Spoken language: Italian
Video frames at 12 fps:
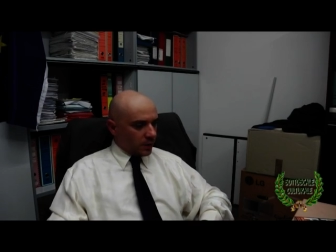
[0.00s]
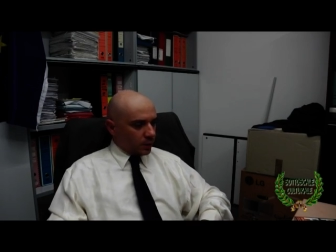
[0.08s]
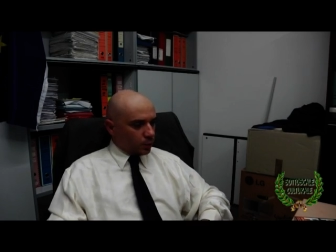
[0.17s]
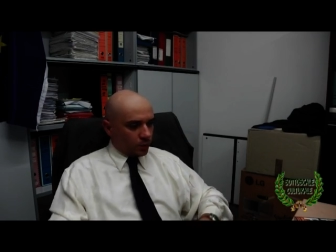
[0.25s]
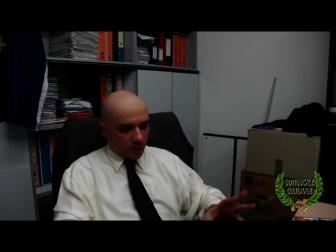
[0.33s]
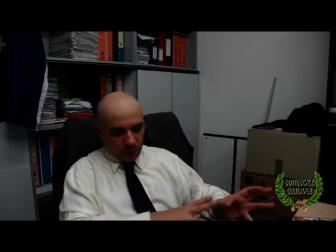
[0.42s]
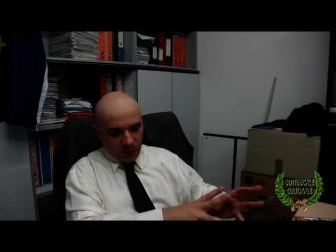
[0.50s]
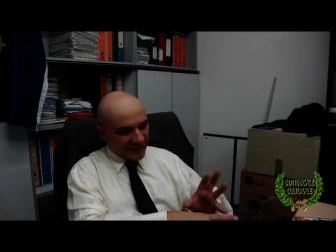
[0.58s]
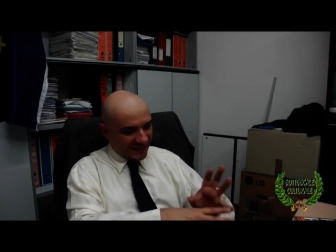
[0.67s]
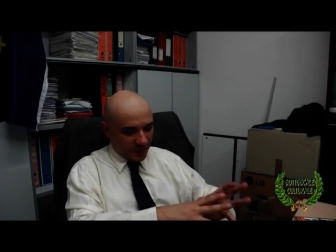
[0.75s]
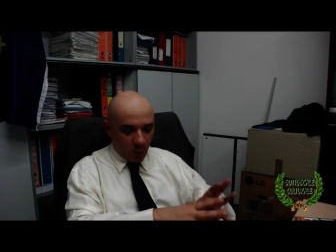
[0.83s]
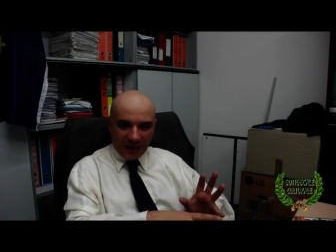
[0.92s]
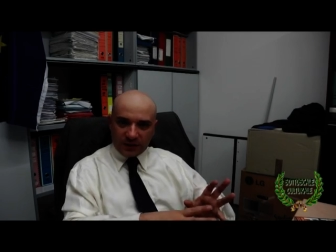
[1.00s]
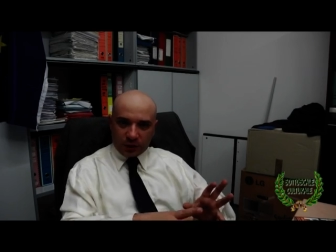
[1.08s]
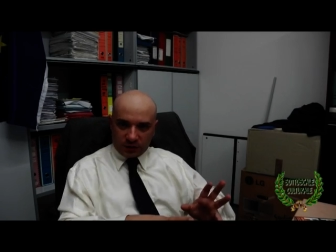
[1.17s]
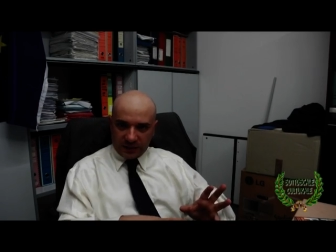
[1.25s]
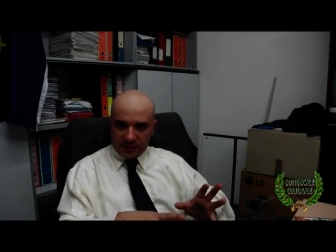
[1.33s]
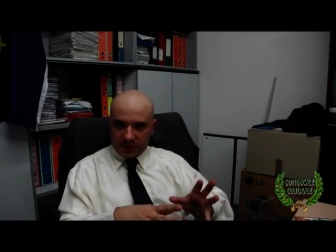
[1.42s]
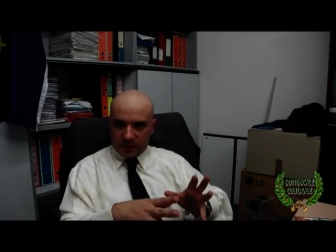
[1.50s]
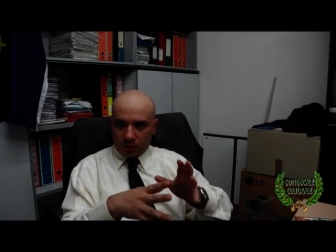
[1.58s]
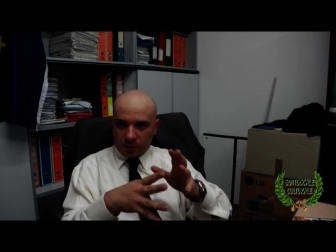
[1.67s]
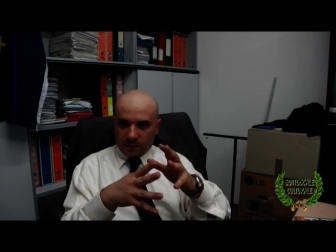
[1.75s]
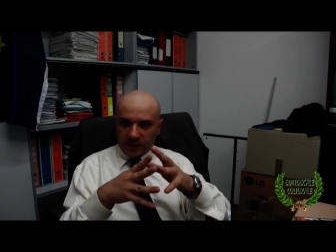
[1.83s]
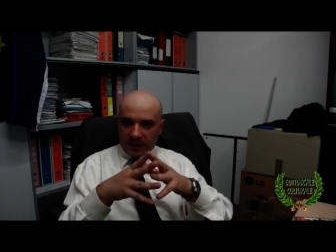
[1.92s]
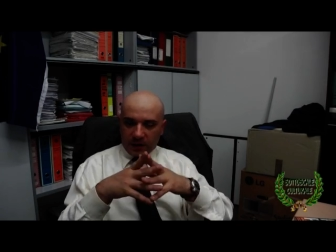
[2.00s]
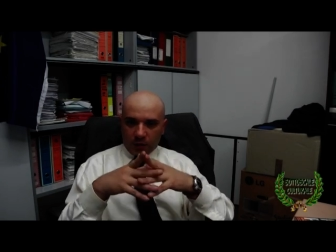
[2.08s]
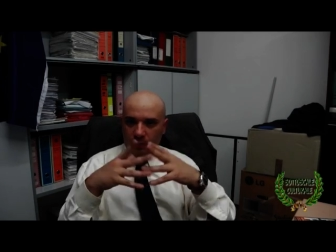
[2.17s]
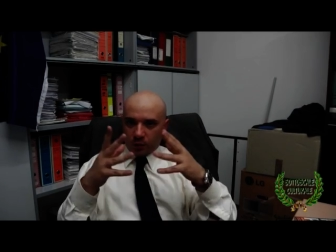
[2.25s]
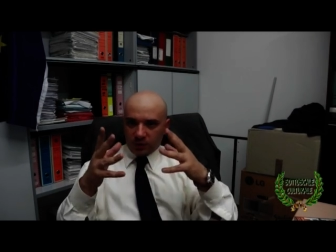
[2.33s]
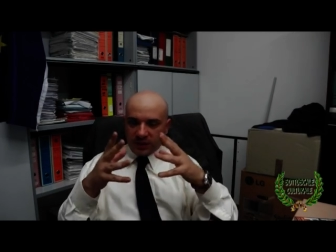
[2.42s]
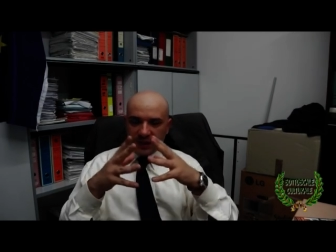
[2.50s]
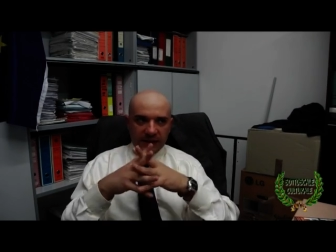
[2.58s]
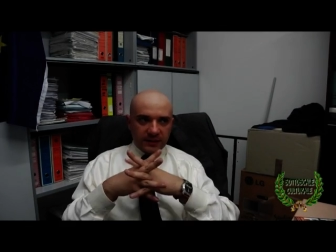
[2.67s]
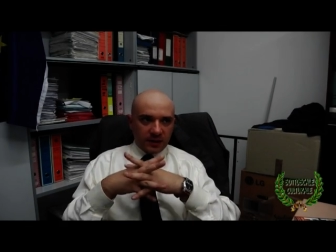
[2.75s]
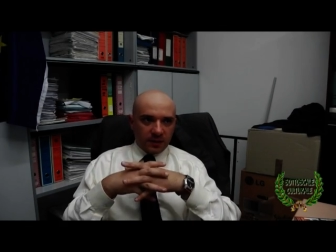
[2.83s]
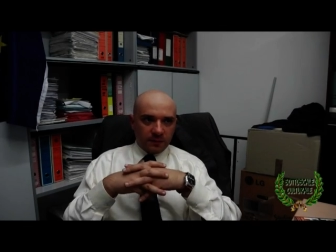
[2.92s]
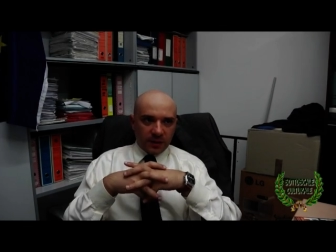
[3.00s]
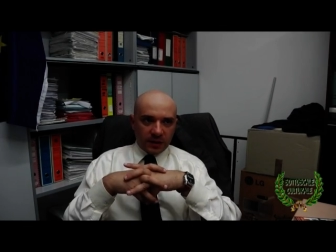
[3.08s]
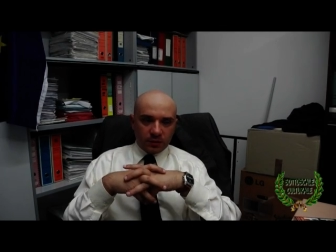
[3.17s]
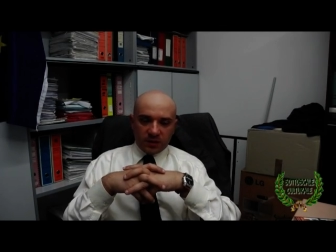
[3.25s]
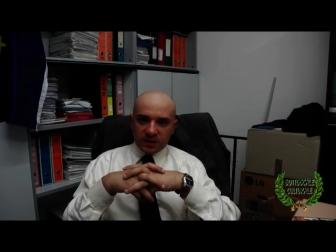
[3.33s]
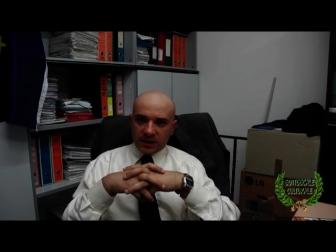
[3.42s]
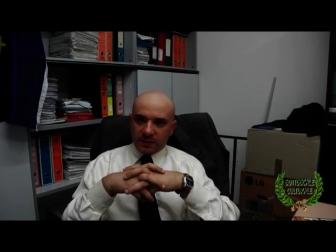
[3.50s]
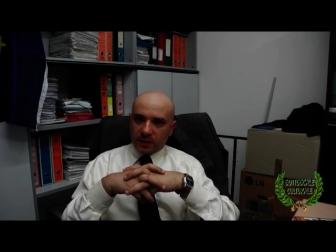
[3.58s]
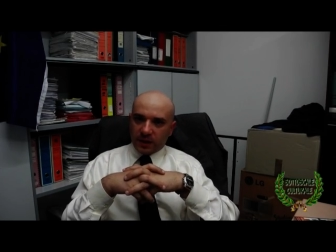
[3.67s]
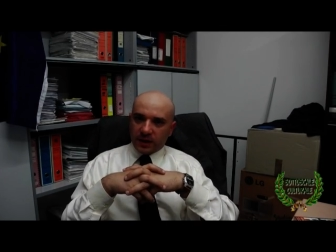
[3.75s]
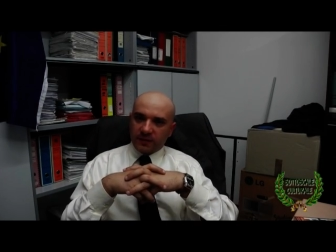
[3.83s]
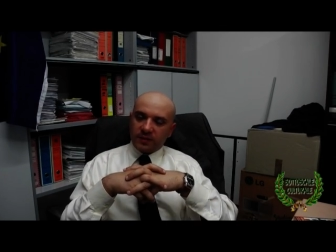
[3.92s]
Tutti questi quattro testi di cui parlo e molti altri prendono in esame quella che è la